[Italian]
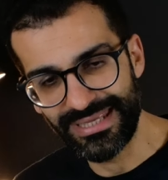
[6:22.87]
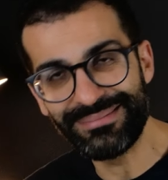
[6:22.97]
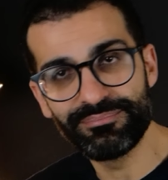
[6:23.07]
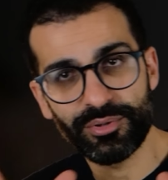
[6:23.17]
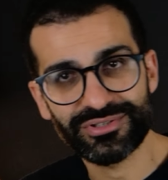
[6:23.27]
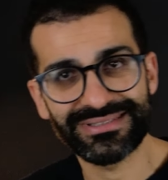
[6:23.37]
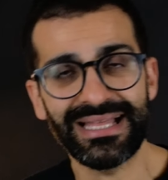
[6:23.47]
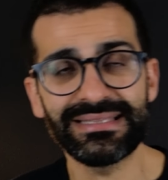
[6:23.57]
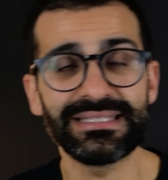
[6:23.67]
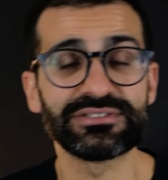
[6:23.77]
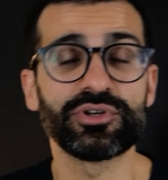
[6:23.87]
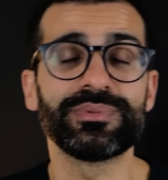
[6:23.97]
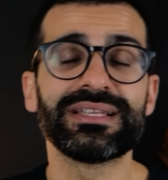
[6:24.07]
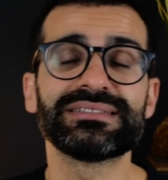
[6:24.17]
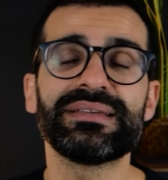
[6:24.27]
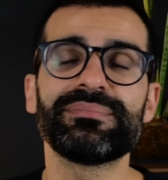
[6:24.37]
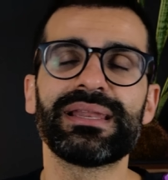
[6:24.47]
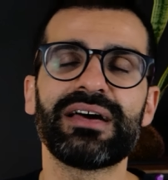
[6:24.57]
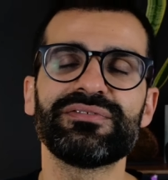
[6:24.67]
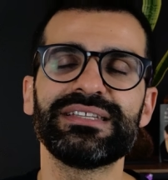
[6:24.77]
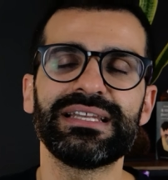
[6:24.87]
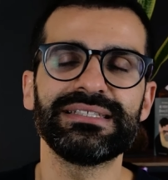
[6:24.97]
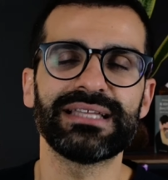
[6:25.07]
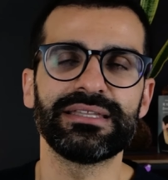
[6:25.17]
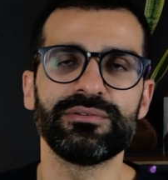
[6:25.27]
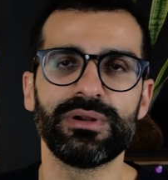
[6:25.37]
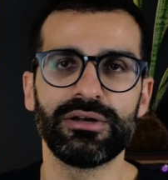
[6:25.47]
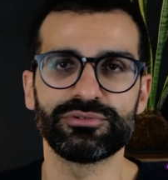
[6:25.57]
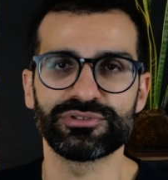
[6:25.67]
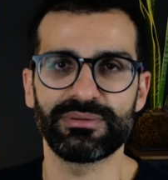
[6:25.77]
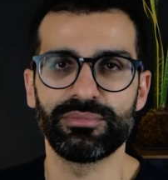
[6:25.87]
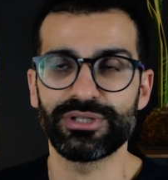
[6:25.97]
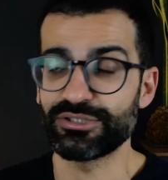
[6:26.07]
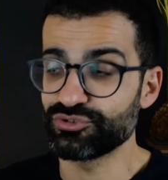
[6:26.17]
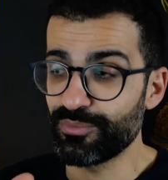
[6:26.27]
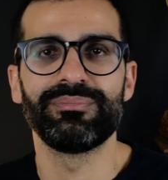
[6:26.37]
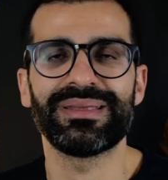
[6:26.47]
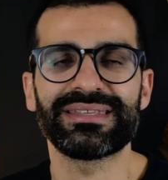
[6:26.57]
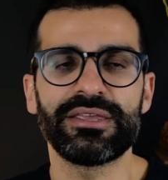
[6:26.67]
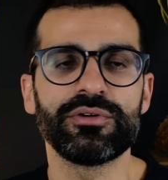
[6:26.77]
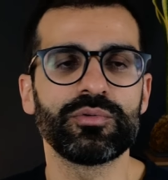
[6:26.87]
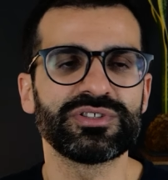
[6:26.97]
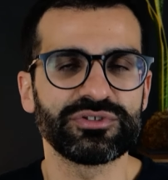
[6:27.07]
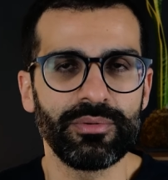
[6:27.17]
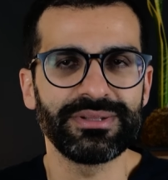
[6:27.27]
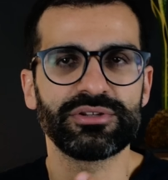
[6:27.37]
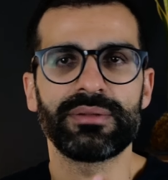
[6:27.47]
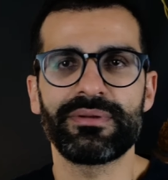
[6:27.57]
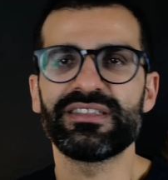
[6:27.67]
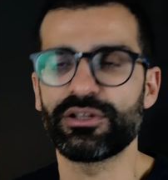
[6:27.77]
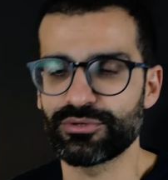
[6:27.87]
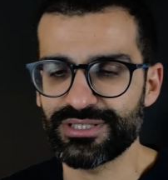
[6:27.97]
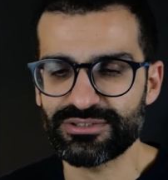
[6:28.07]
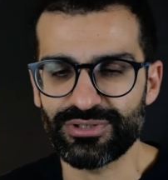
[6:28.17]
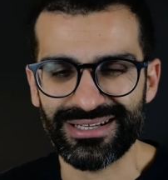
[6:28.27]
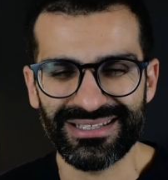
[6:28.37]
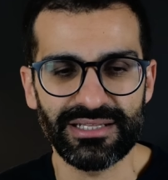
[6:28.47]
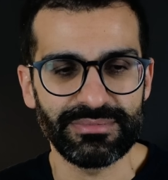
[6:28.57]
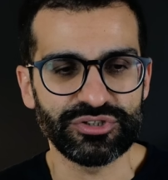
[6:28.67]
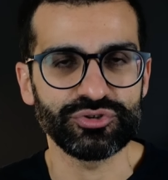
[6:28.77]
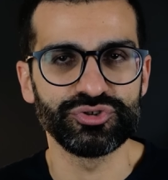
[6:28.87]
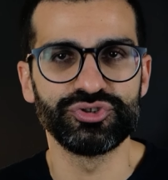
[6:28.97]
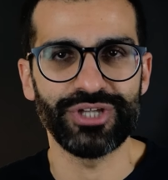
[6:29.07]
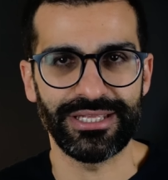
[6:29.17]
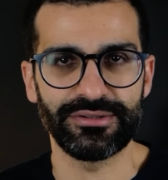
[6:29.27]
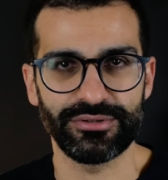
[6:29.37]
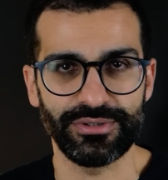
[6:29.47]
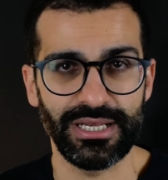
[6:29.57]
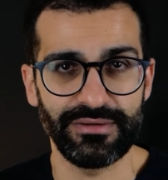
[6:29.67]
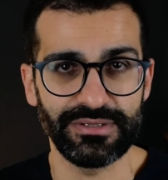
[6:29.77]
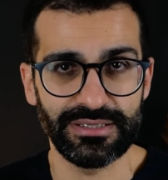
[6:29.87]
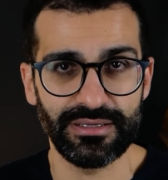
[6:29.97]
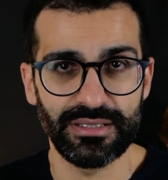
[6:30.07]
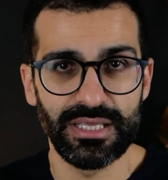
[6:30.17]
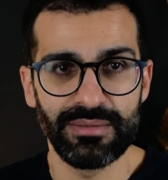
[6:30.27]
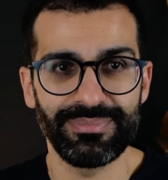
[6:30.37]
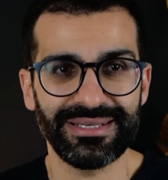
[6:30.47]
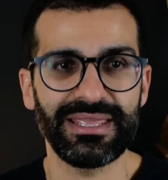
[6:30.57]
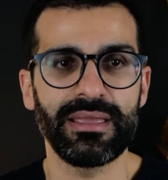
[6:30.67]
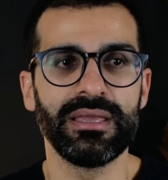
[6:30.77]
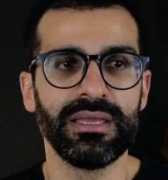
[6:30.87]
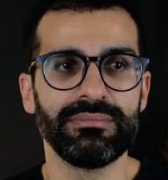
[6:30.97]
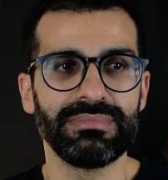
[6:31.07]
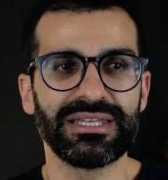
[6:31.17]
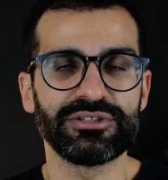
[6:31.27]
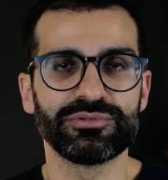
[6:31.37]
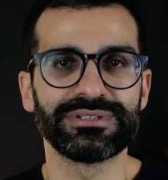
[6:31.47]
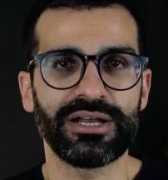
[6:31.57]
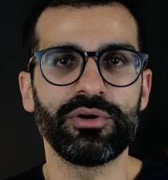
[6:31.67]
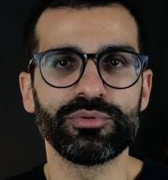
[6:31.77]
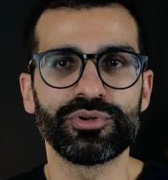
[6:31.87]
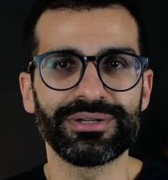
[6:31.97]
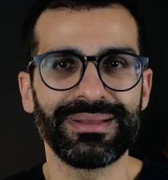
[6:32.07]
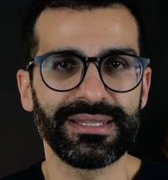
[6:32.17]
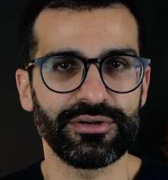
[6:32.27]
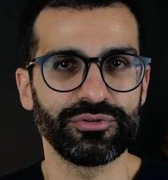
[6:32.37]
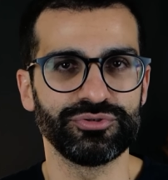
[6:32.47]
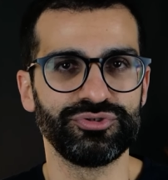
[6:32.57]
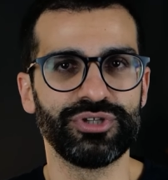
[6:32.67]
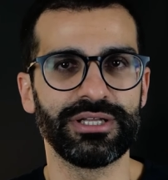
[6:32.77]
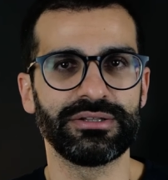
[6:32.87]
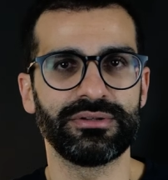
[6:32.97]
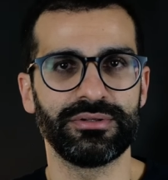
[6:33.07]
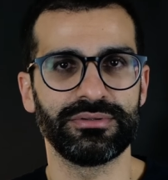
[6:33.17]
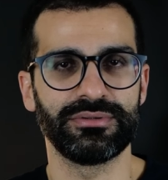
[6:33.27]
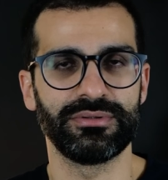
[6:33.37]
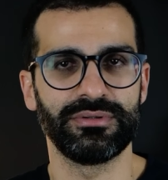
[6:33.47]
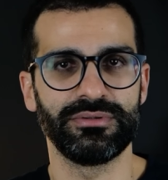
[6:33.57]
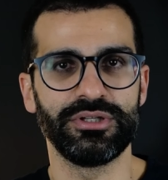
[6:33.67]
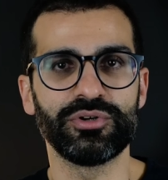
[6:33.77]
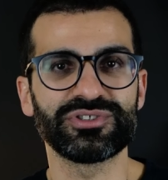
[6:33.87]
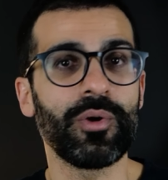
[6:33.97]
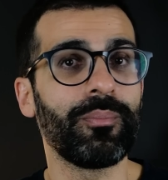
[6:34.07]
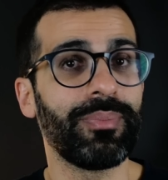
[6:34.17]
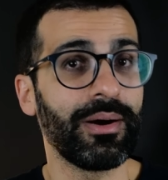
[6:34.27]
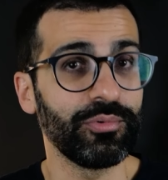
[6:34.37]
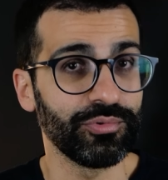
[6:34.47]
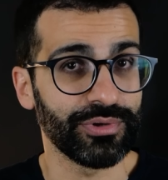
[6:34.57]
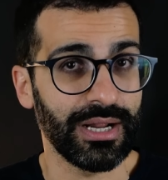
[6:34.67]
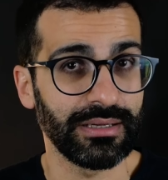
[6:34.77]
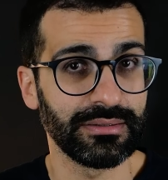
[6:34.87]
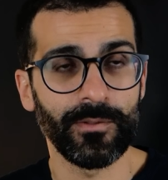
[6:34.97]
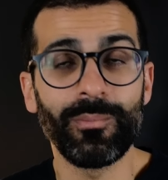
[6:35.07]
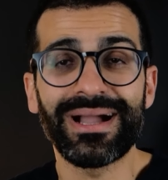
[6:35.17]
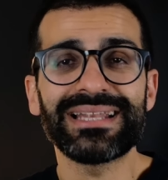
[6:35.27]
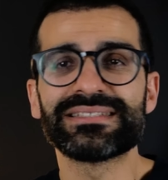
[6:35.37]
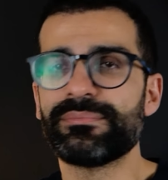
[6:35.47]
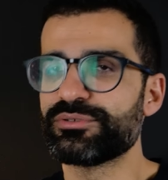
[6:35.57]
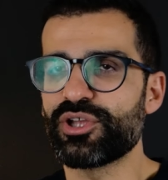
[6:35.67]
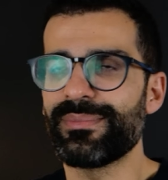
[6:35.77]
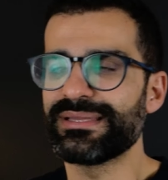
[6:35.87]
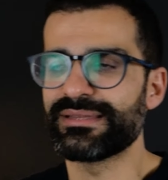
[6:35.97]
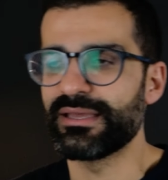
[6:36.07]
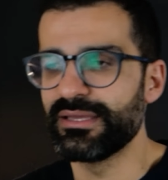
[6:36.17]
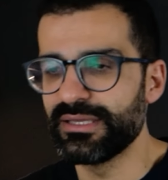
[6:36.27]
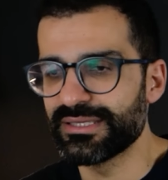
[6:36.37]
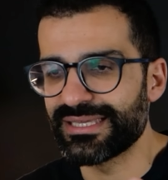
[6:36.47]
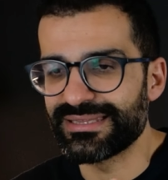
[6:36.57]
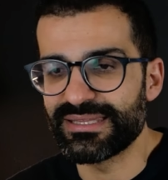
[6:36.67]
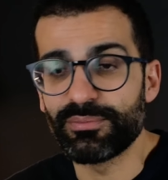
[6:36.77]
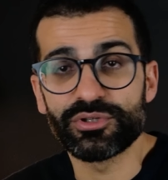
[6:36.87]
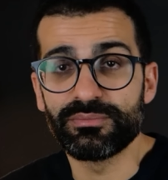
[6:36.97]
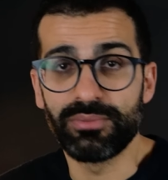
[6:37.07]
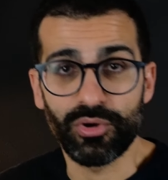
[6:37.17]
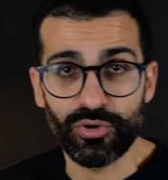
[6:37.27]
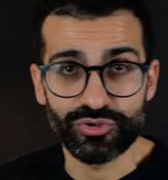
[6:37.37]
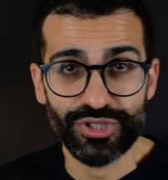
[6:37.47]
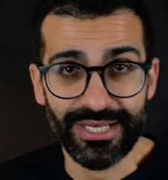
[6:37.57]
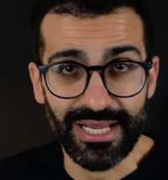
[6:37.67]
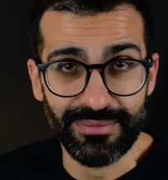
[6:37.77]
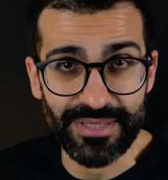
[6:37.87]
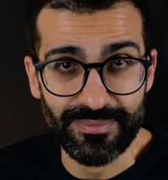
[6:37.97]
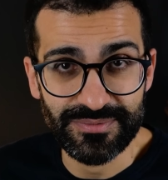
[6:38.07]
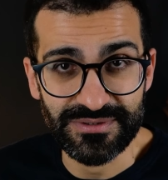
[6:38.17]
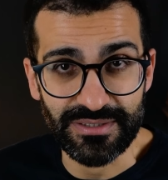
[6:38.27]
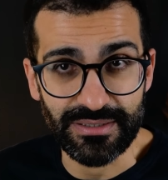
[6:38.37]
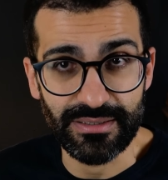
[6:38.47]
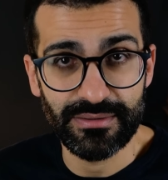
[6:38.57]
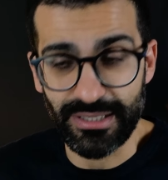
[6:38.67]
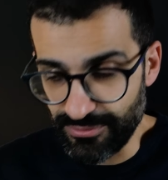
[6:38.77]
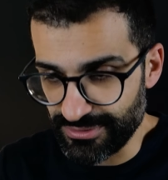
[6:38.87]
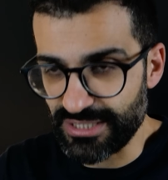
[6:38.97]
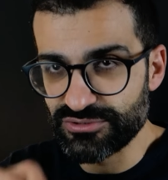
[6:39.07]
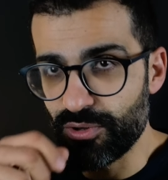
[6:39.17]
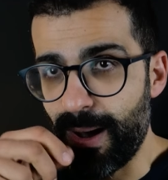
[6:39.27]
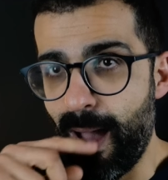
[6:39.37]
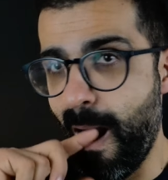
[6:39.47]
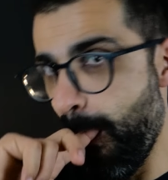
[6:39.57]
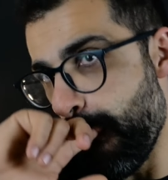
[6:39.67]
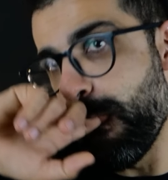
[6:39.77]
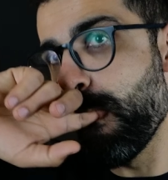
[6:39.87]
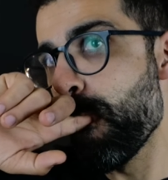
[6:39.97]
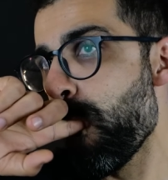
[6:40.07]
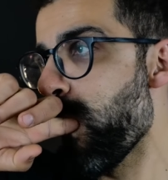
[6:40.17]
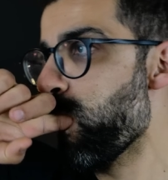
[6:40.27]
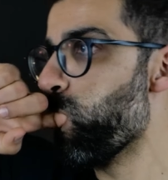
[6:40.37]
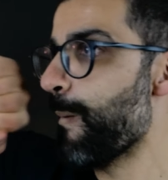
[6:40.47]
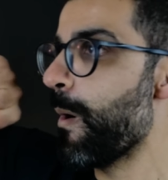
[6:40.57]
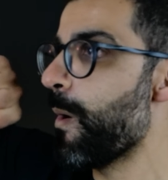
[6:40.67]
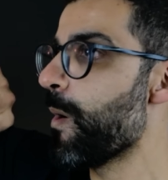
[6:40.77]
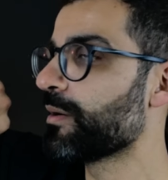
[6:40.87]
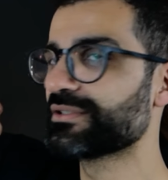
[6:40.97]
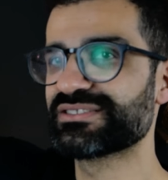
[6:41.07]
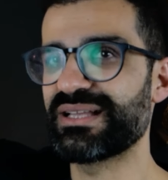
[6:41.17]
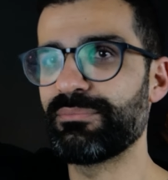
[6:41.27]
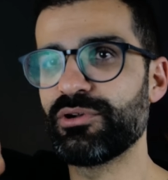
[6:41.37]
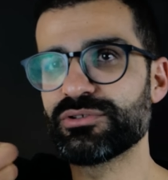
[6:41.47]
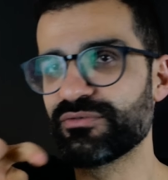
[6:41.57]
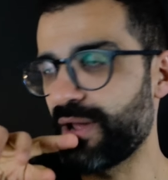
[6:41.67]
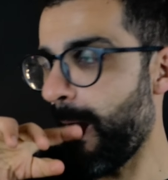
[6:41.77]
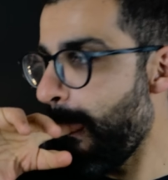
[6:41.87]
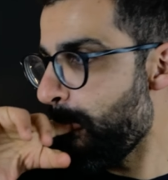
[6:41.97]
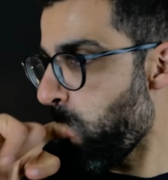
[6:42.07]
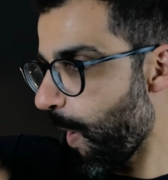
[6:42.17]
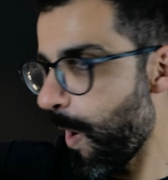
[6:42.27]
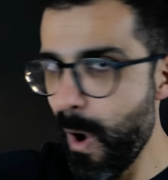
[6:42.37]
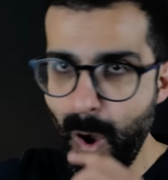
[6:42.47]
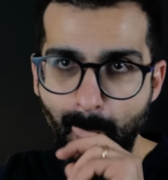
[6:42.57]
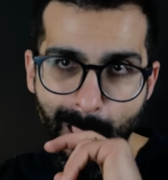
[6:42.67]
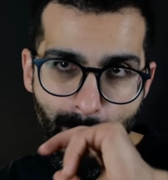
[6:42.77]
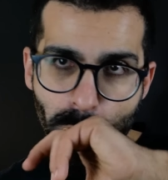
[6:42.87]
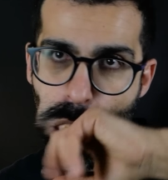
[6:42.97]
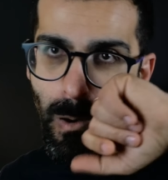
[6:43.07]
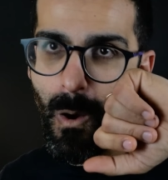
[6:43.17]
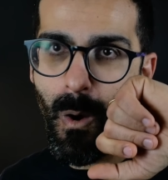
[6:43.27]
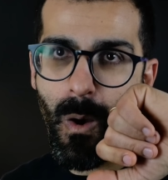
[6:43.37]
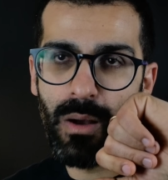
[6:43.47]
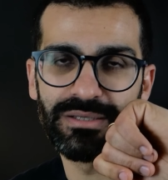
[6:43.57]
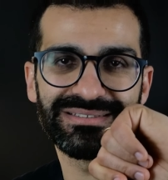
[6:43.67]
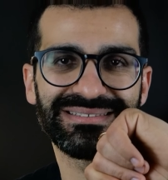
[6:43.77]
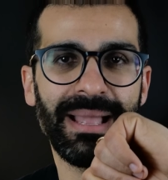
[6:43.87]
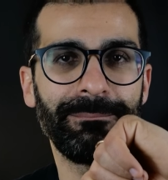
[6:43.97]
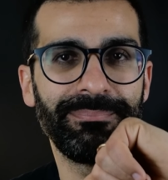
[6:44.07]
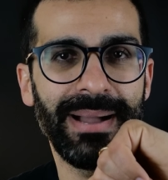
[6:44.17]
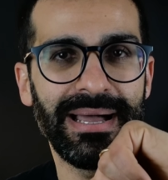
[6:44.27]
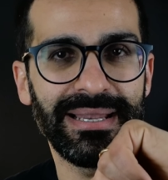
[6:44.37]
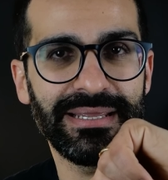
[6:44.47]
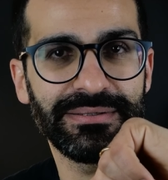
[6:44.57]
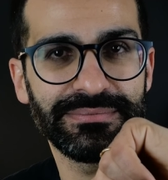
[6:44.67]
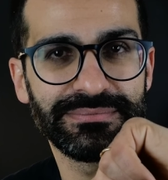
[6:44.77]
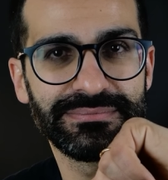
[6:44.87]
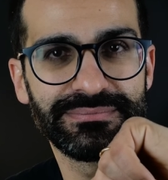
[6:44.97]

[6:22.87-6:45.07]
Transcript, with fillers: Importante è scoprire sempre la finalità di quell'autosabotaggio, perché io in questo momento della mia vita non riesco a rendermi soggetto nella vita, perché mi risulta comodo rimanere oggetto di cosa ho paura o magari semplicemente che tipo di blocco c'è nella mia psiche che non riesco a Stapp- non lo so fare. stappare.